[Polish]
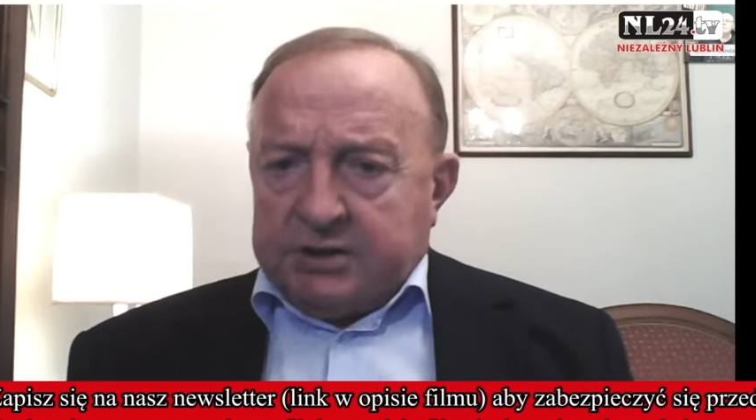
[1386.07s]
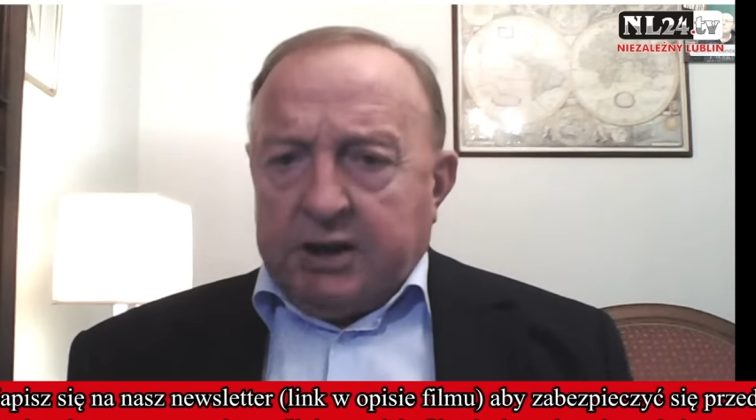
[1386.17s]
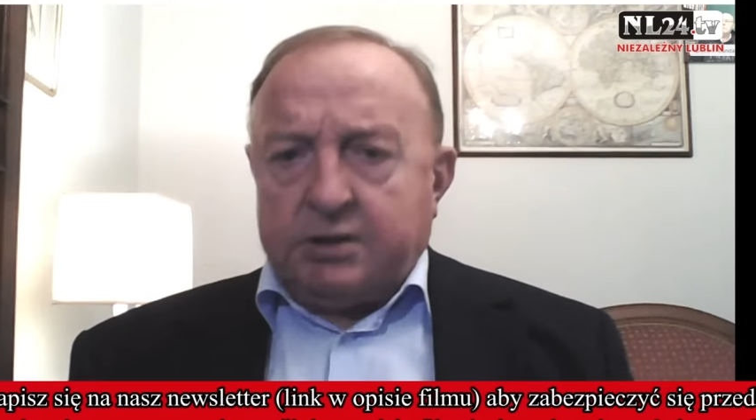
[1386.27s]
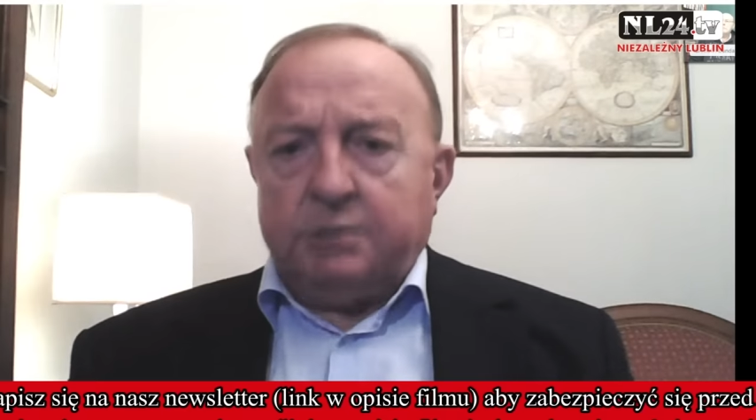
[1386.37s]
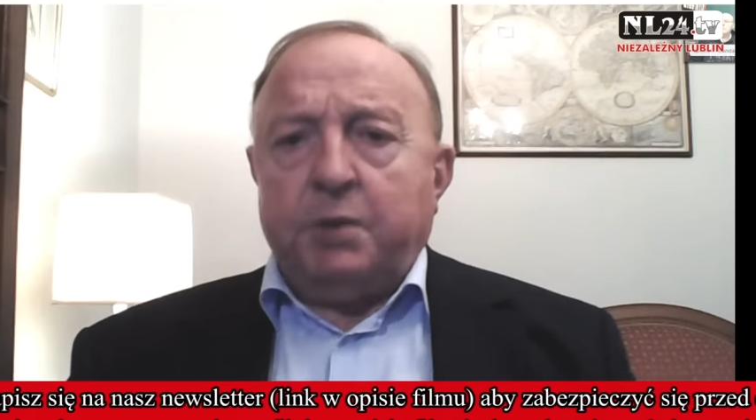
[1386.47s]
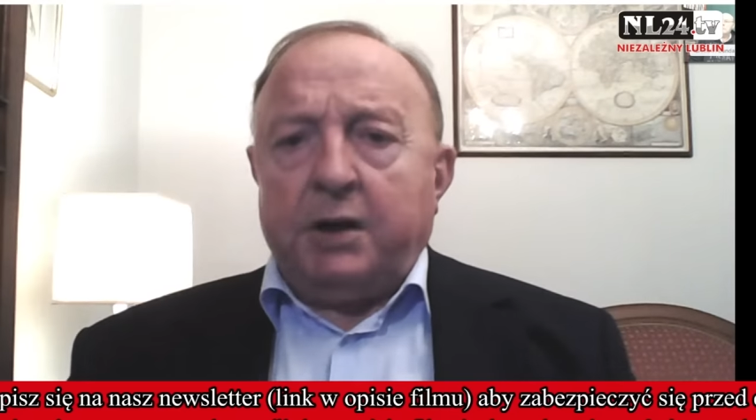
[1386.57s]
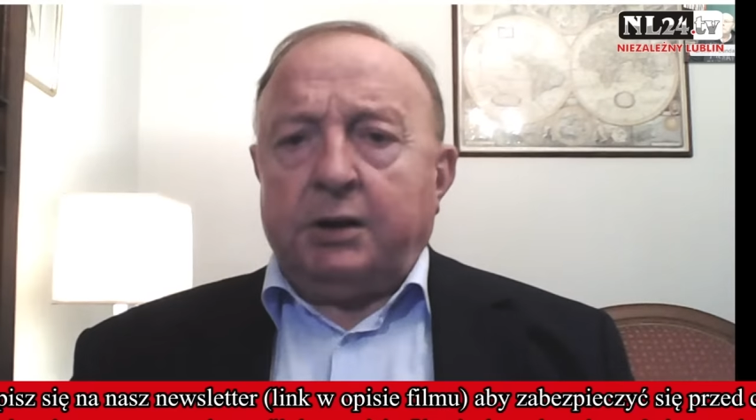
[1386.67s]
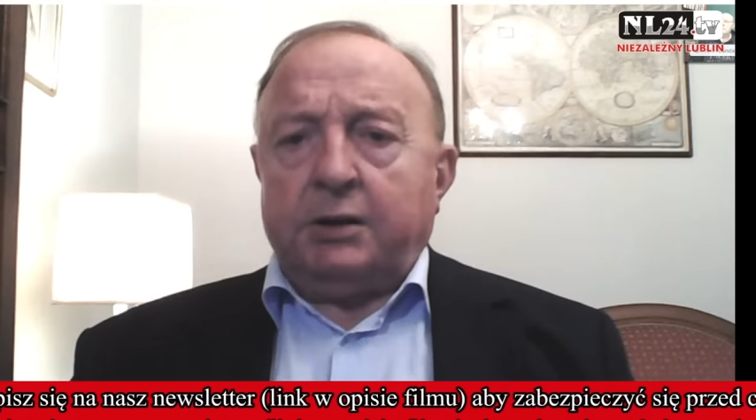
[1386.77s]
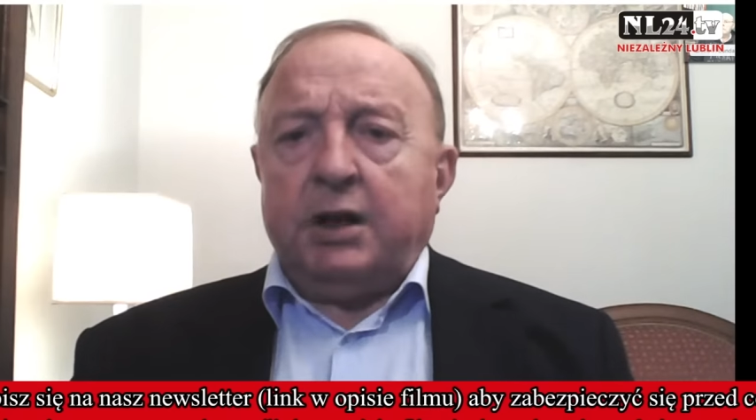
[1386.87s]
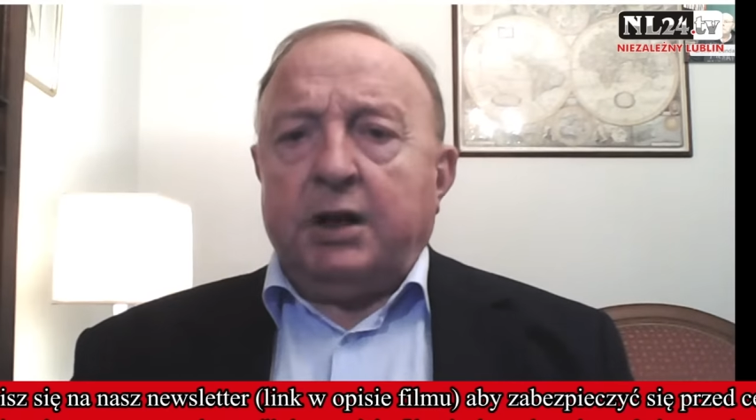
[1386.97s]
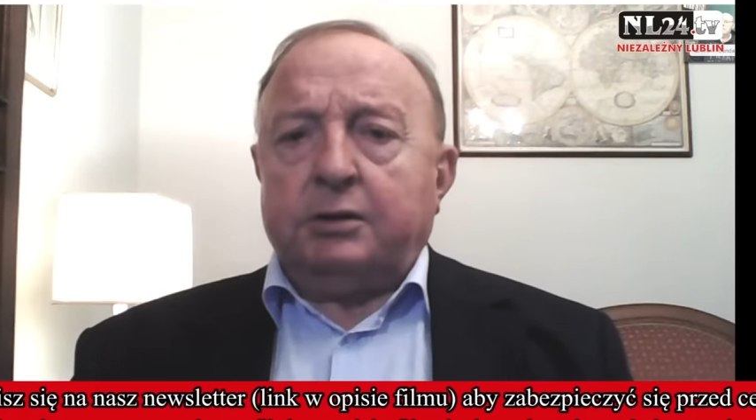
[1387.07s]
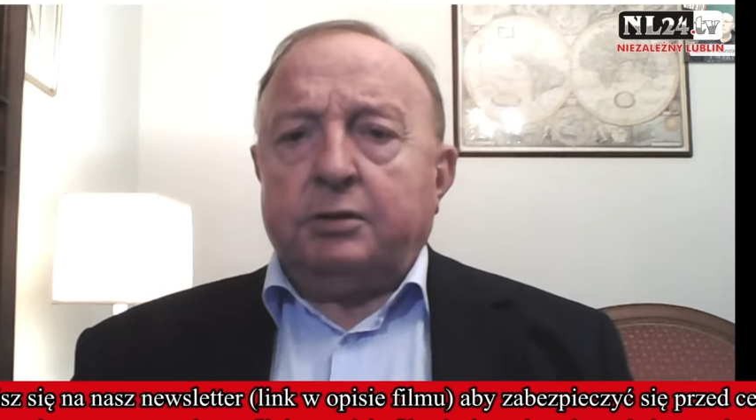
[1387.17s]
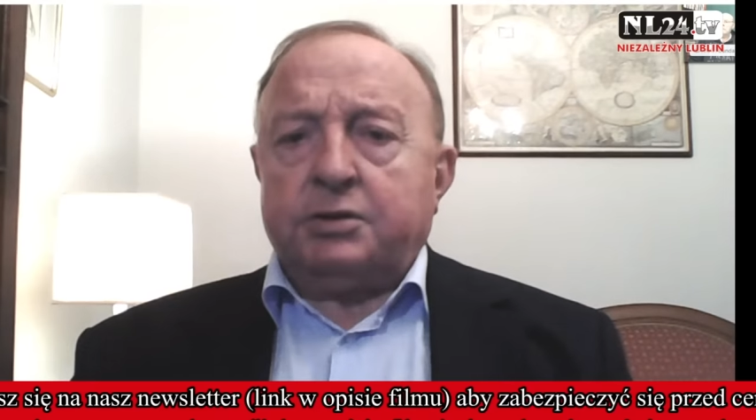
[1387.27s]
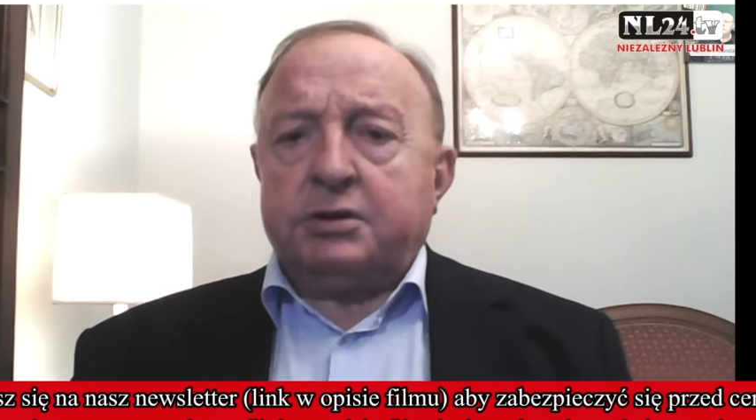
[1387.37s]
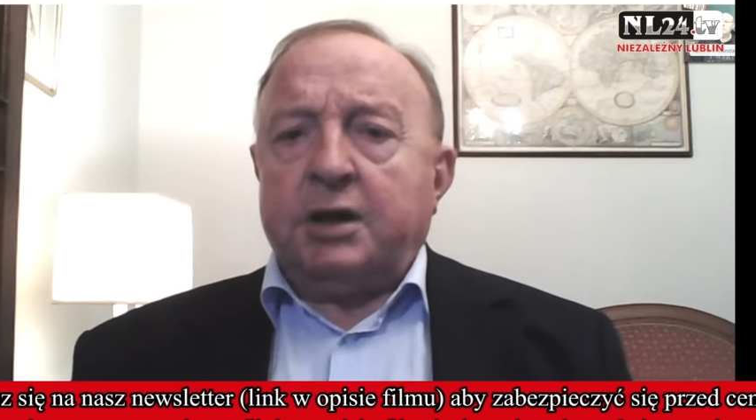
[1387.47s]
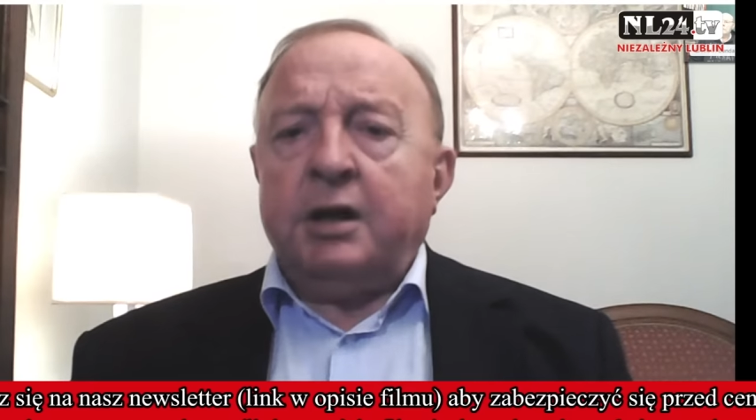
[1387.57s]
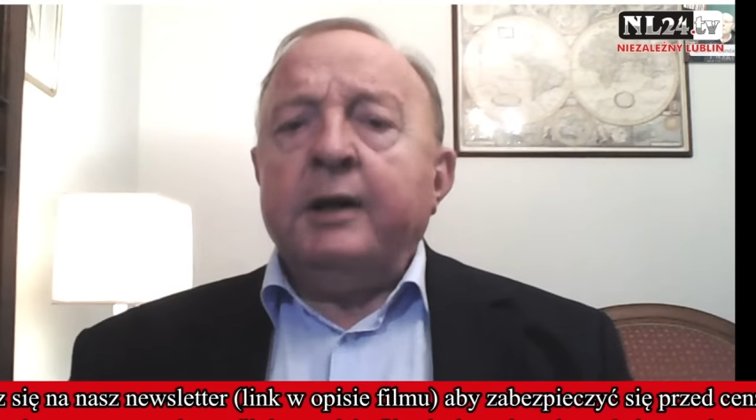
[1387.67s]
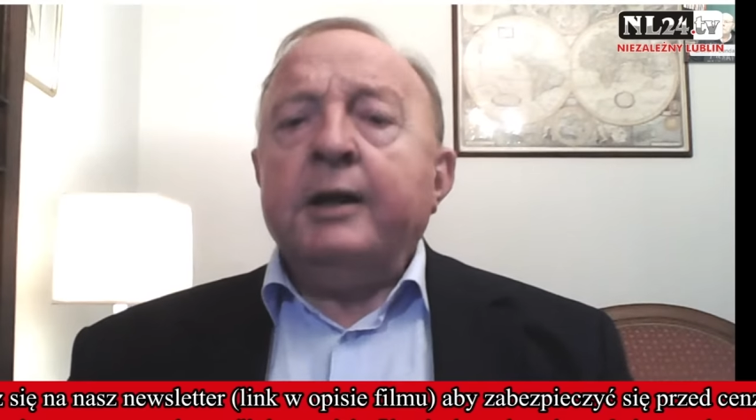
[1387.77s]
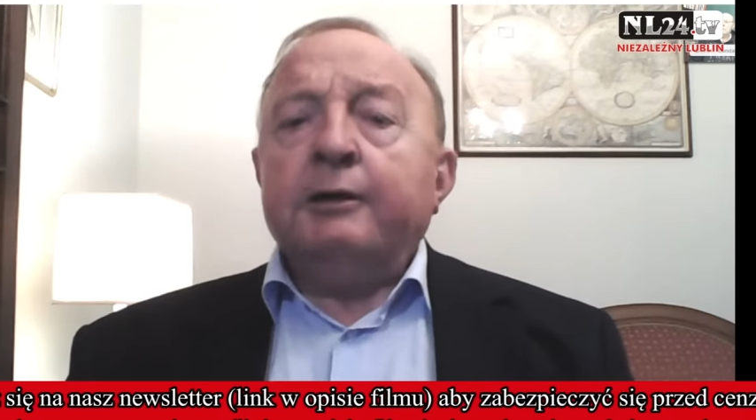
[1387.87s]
znaczy, panie redaktorze, że